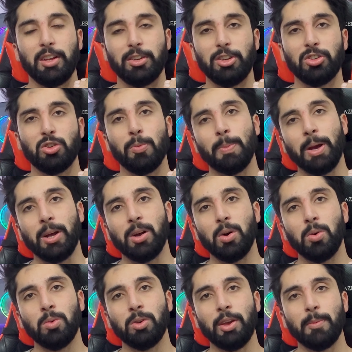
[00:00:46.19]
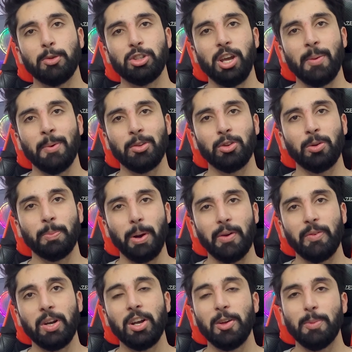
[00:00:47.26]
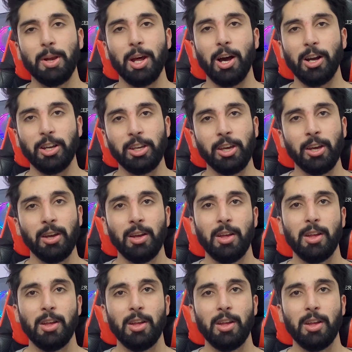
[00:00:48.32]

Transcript: जिसको मैं कहूँ कि मुझे अमेजोन प्राइवेट लेबल आ गई है